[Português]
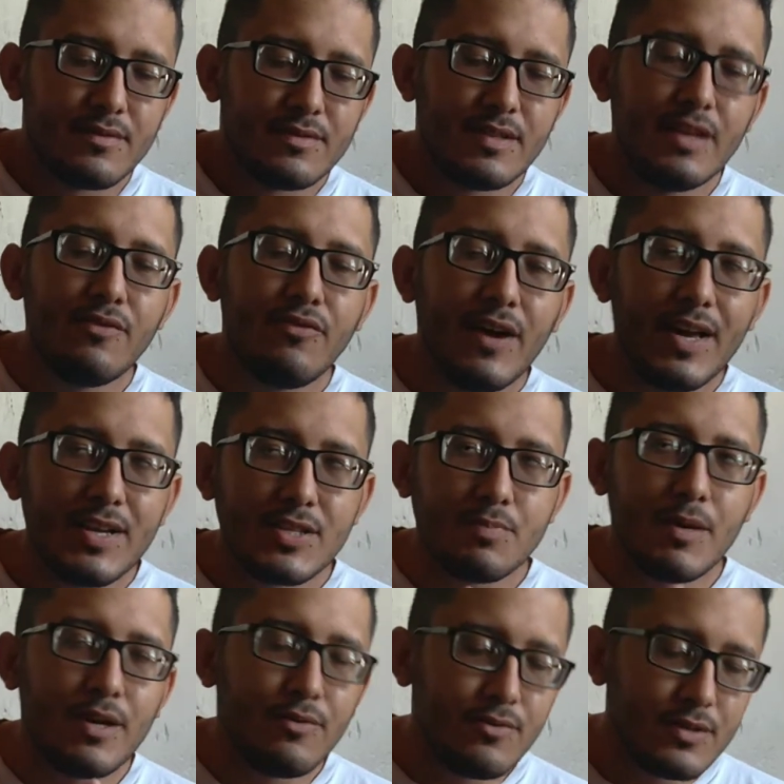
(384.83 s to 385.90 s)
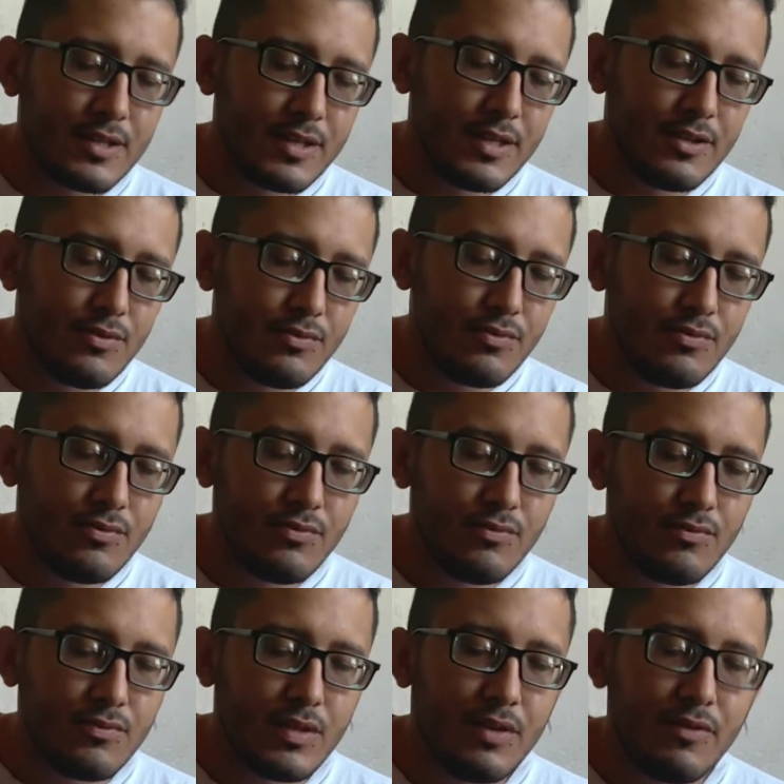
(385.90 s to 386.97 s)
Tem várias perguntas aqui no,
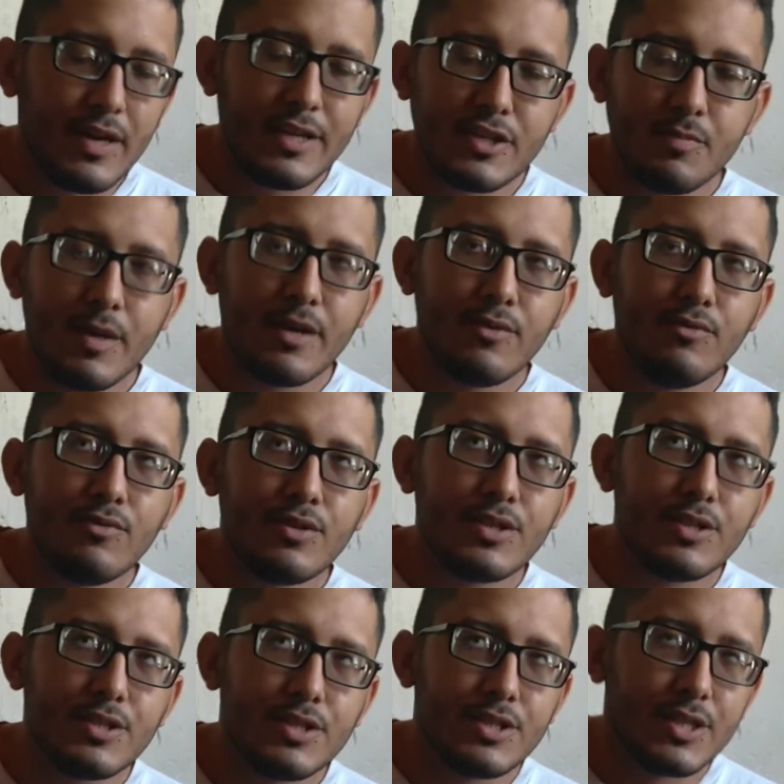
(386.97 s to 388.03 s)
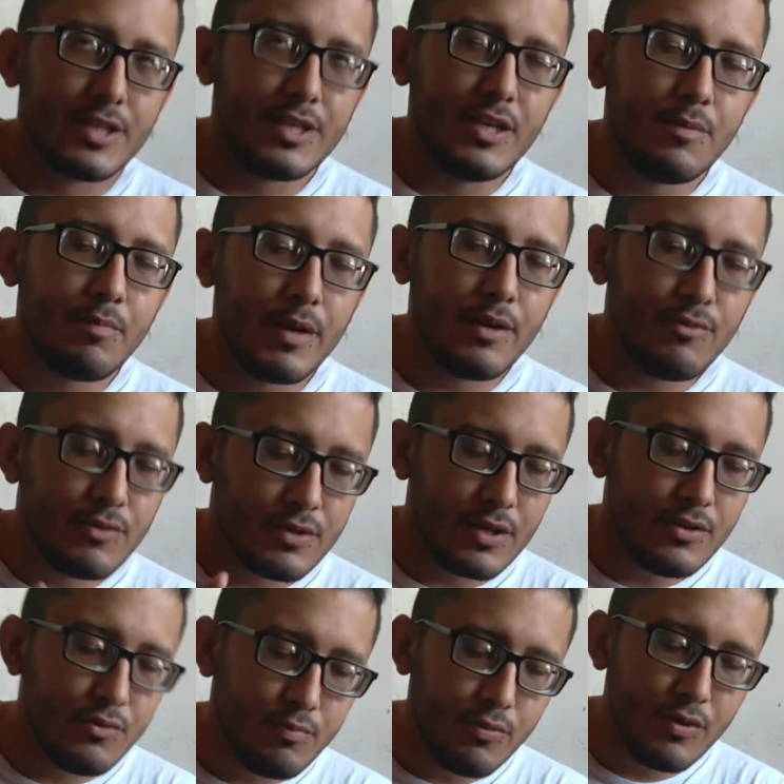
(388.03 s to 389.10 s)
no, Tem várias perguntas, gente, aqui
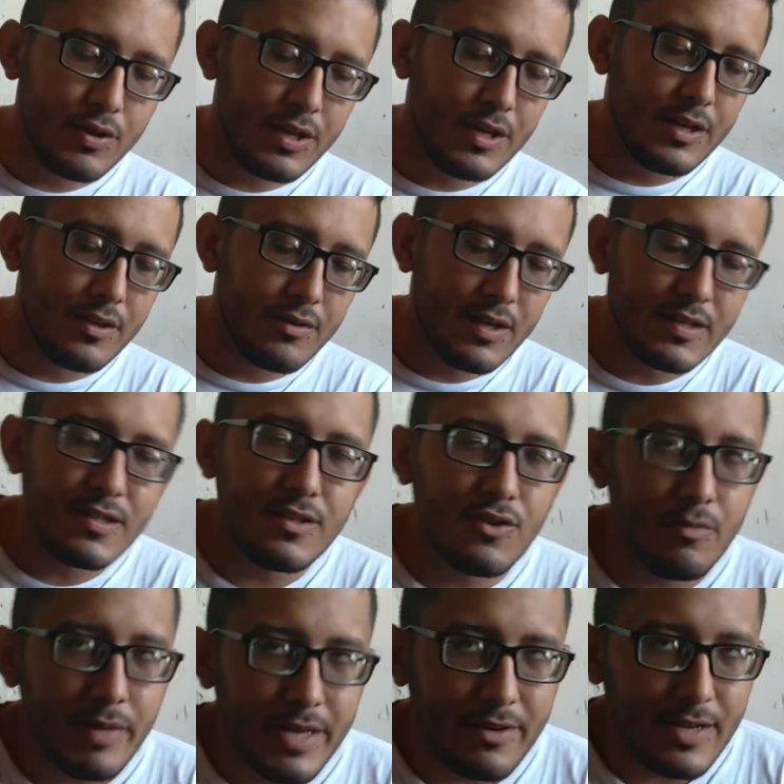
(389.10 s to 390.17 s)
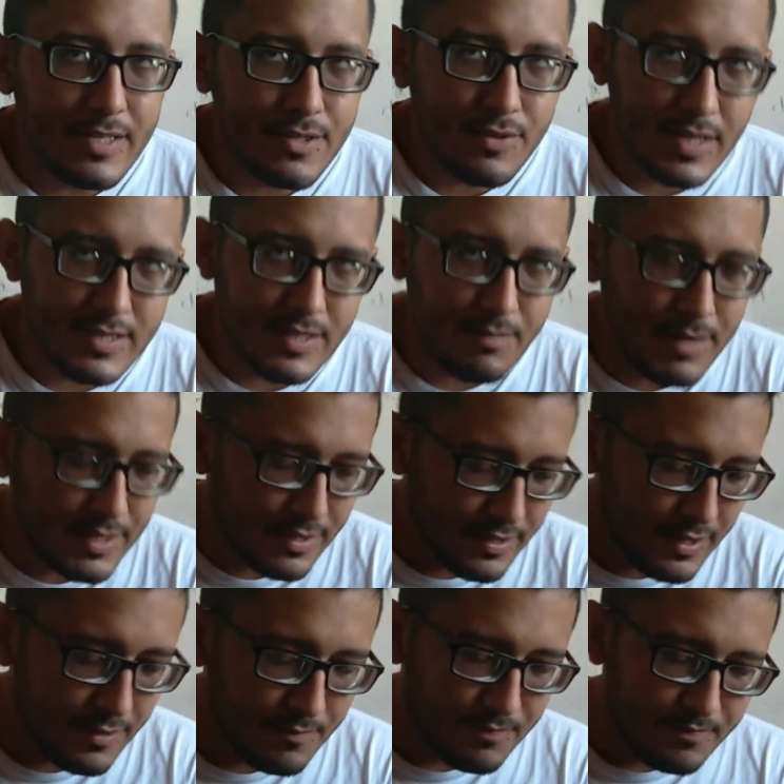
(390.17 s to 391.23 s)
perguntando por quê. Assim, como é que vai ser o casamento,
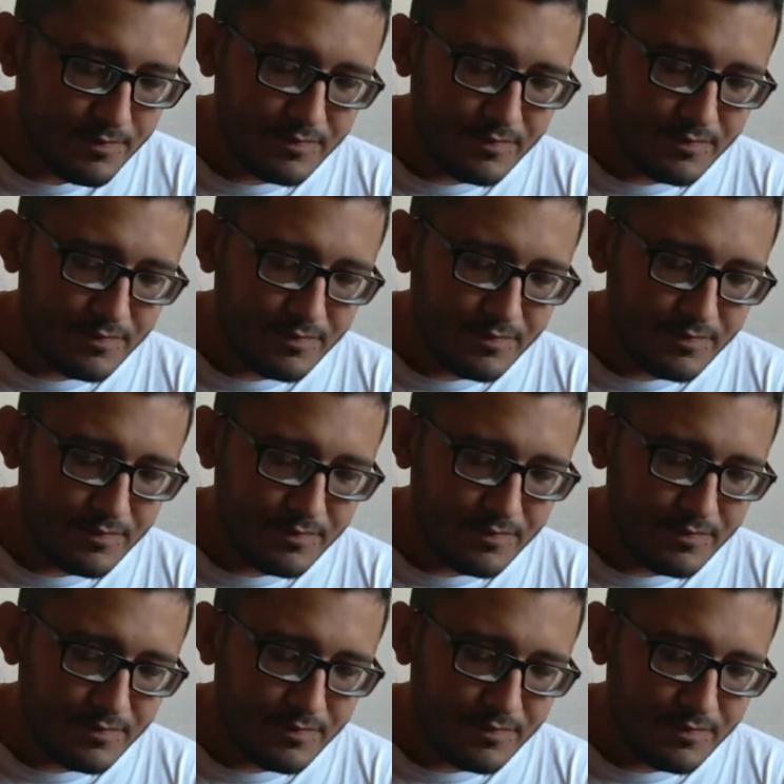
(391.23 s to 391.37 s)
né?